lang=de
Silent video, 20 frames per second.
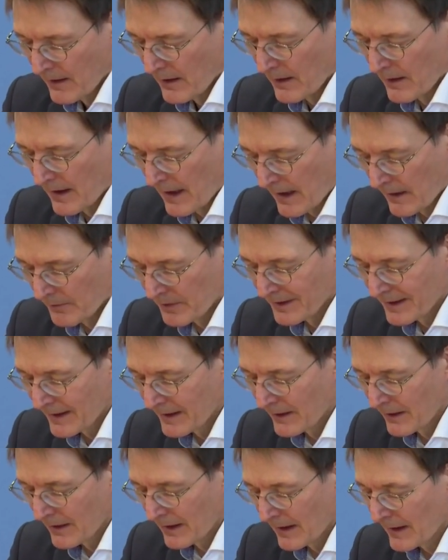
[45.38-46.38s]
herbe
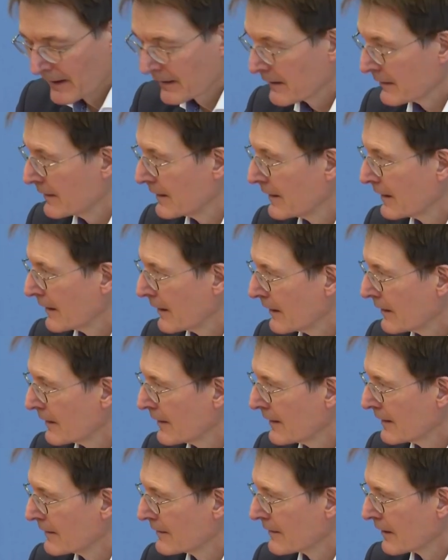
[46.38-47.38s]
Niederlage, die in
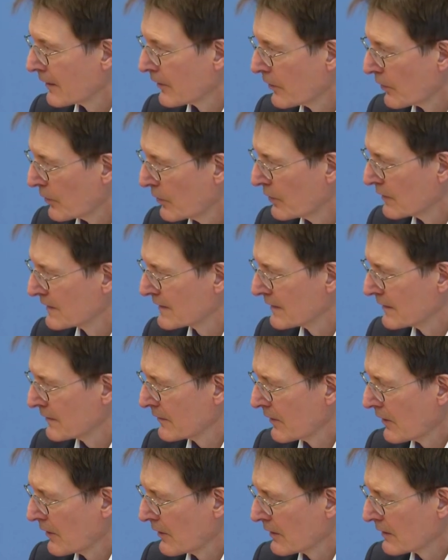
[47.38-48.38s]
dieser
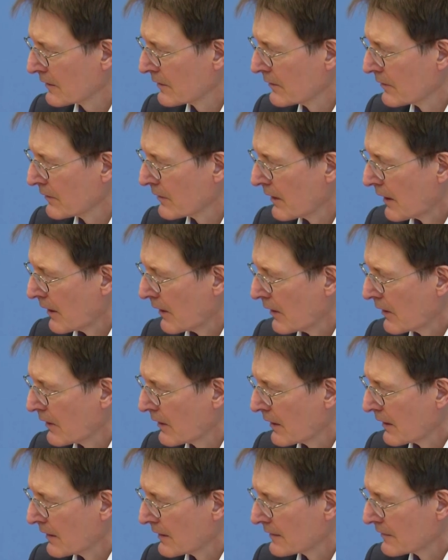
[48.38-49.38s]
Größenordnung
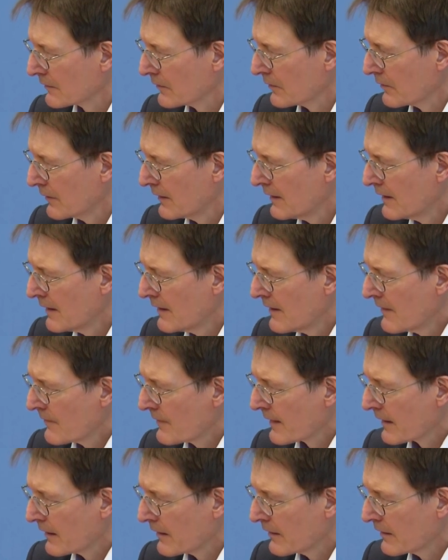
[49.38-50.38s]
auch also
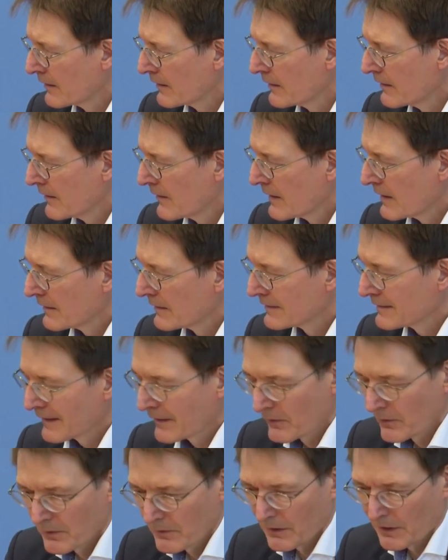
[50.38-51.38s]
äh, es
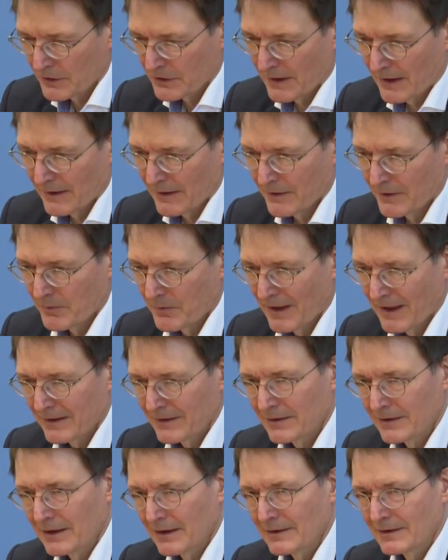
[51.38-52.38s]
sehr unwahrscheinlich
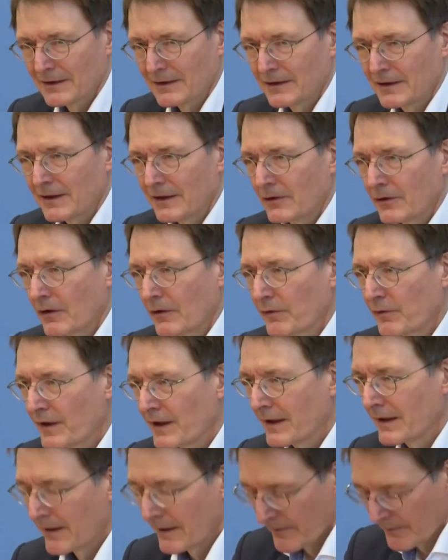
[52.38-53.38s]
macht, dass sich hier noch
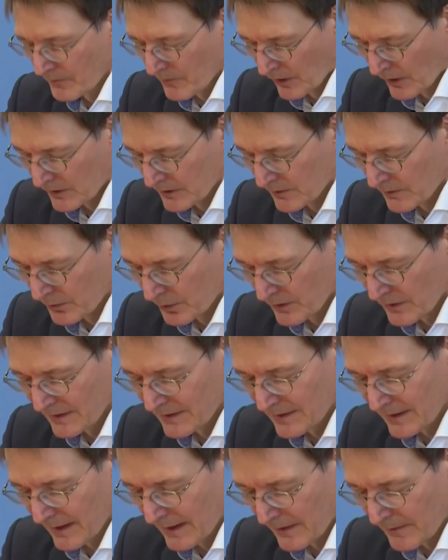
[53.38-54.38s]
viel im Deutschen
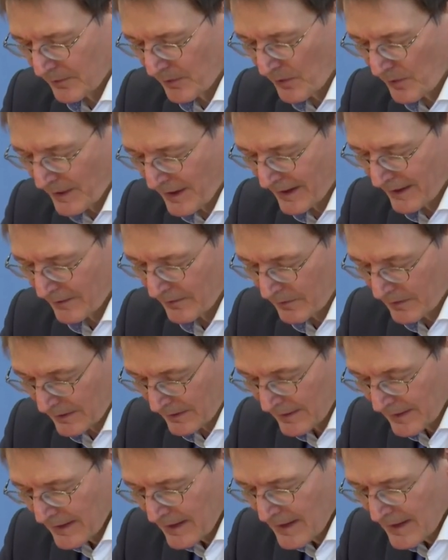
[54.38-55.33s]
Bundestag bewegen wird.